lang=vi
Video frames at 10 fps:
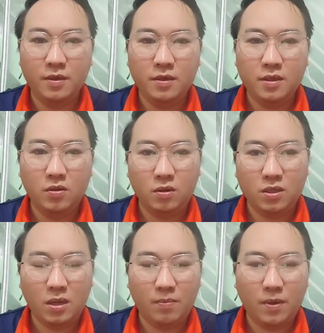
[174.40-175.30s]
tới rồi
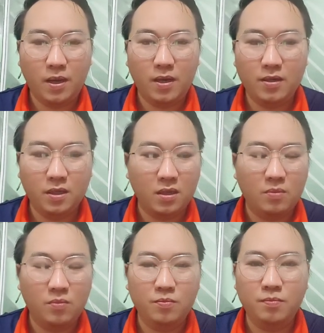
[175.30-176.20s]
nó chép lá nó chỉnh
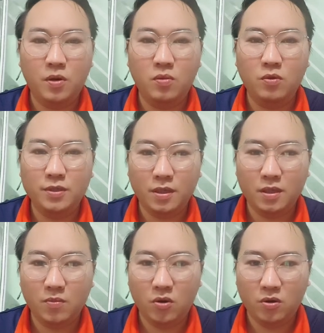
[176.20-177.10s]
làm bao một sơ
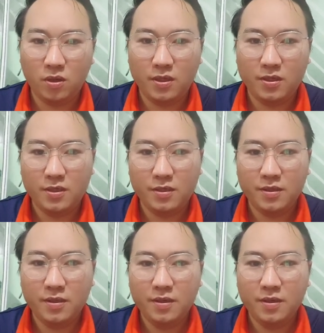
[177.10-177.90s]
nữa món nọ thế chứ à